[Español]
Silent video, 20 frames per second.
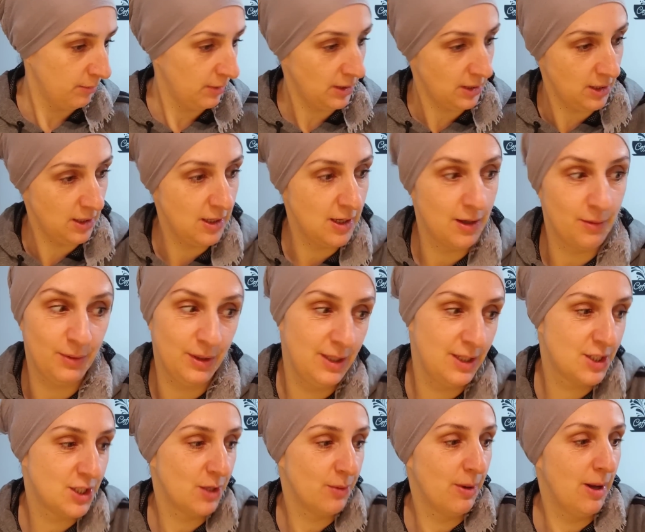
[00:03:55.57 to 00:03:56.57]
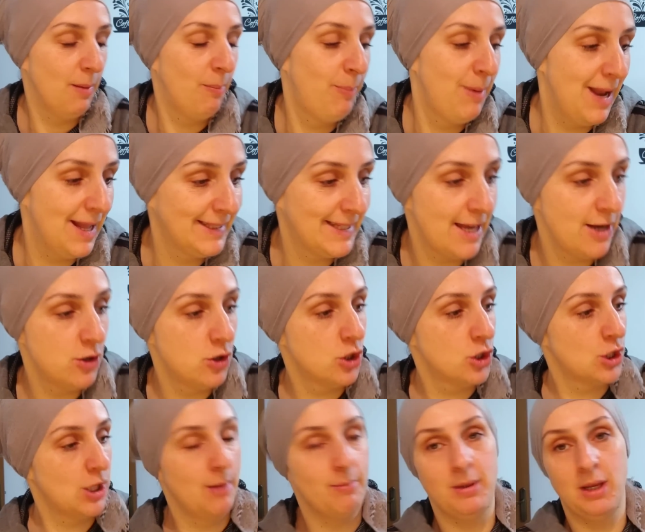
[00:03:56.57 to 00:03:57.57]
Mi niña viene y se va.
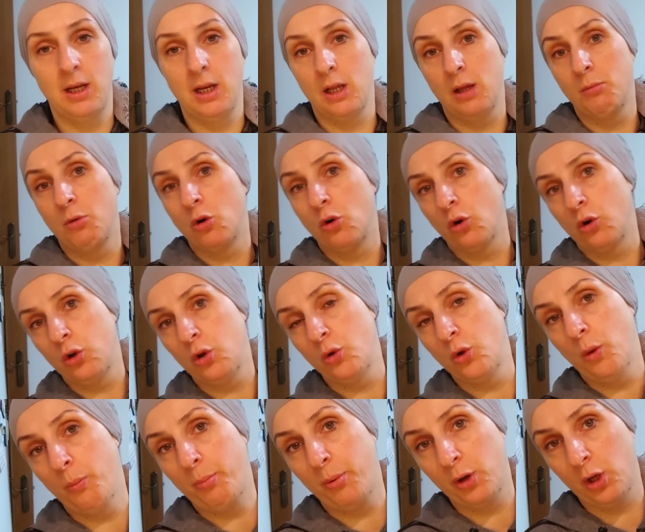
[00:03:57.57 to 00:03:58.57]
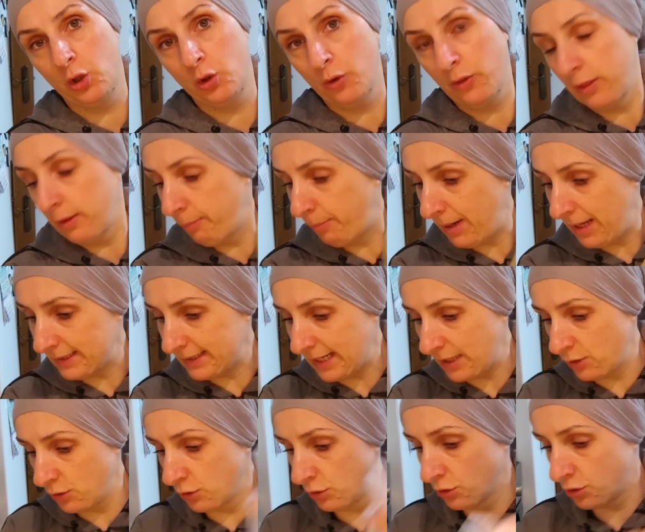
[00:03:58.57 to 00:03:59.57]
Plátanos, también hemos cogido unos poquitos de
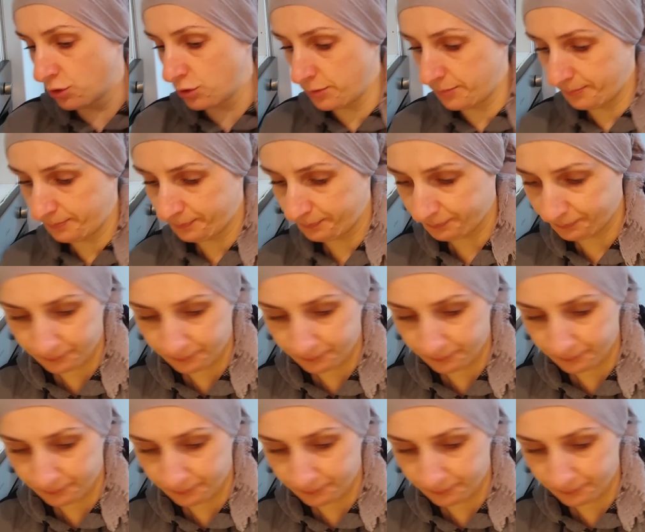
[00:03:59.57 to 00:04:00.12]
plátanos.